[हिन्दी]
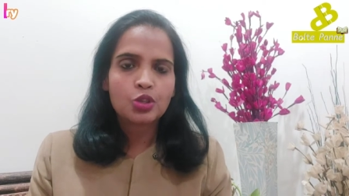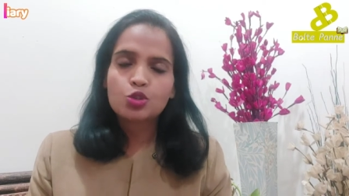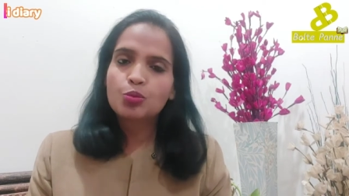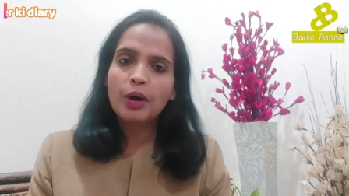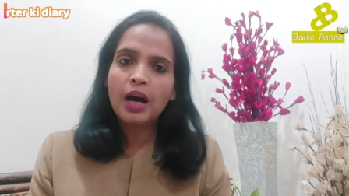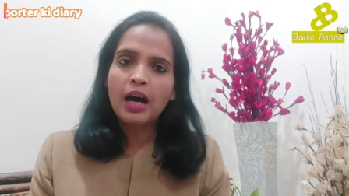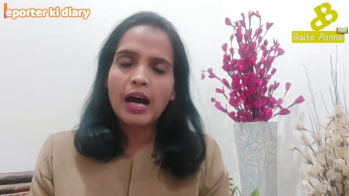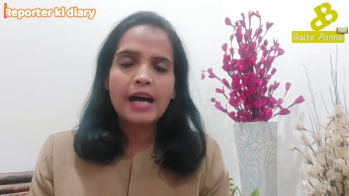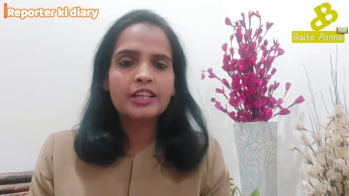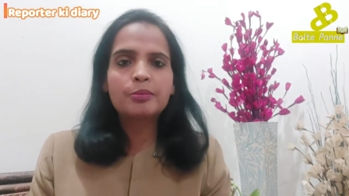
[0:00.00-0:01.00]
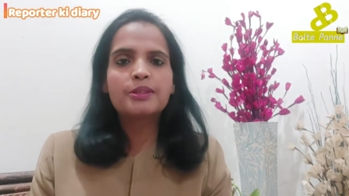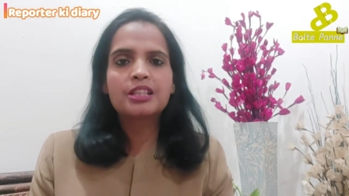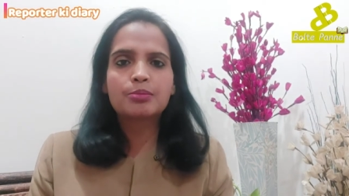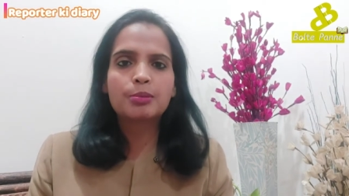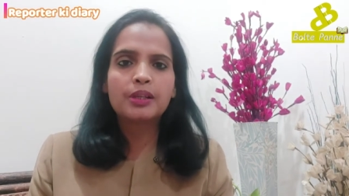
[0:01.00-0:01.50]
सुबह आठ बजे
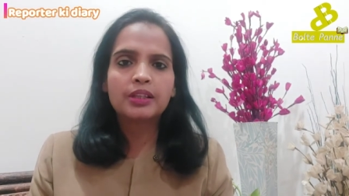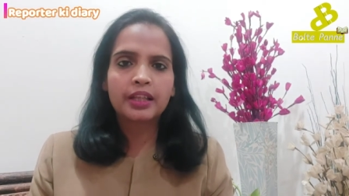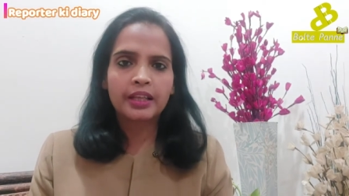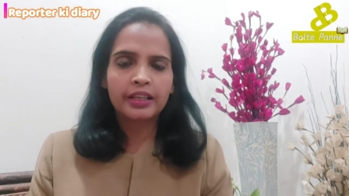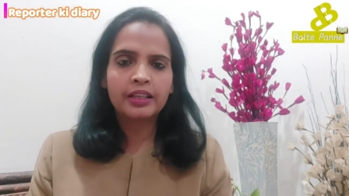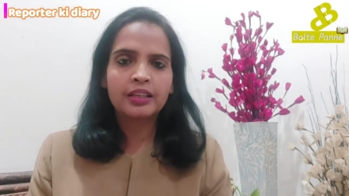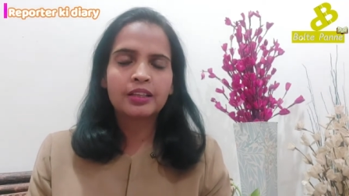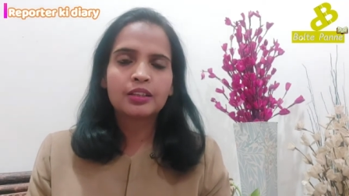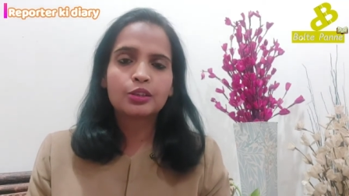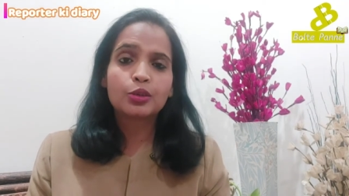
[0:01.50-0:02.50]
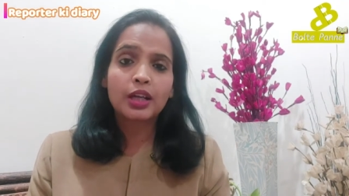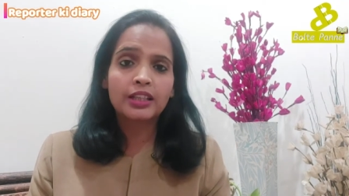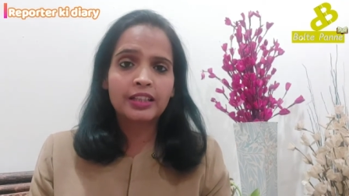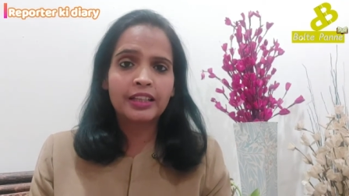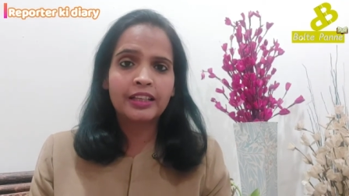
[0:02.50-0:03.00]
भी मिलते हैं तो
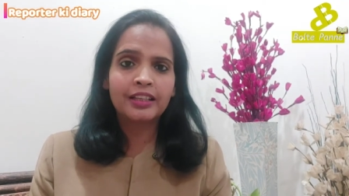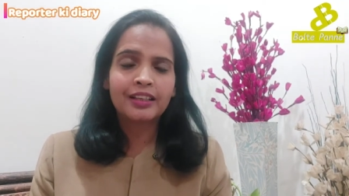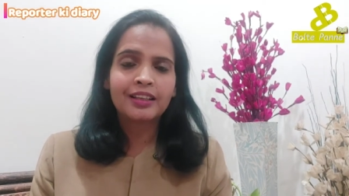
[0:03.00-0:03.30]
कहते हैं